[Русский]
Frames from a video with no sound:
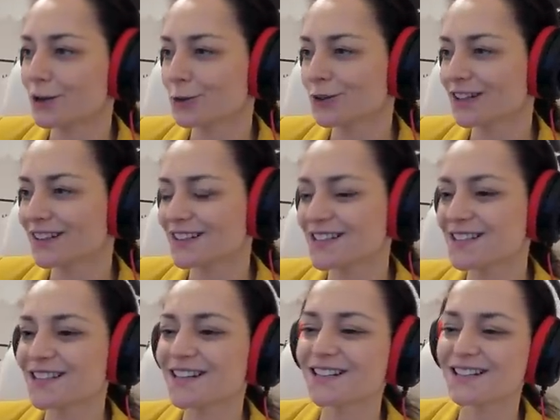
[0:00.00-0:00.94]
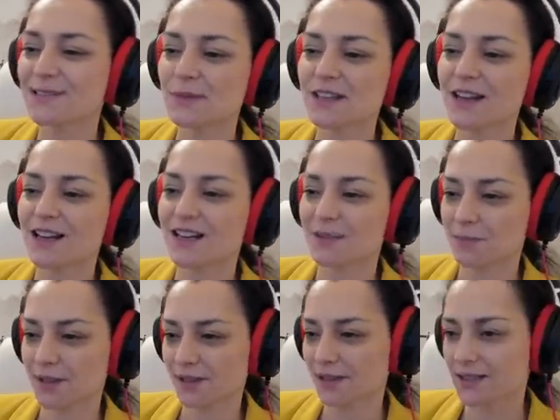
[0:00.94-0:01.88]
куда хотели, разменяли
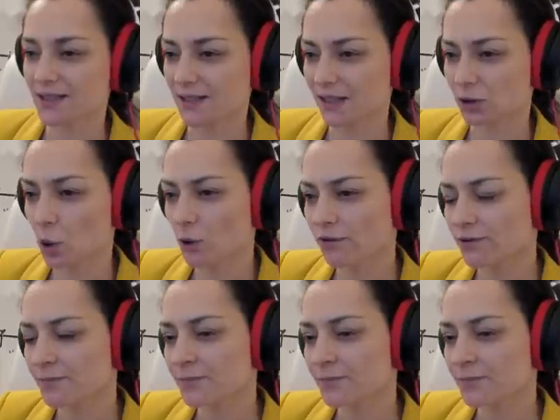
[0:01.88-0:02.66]
белые слонов,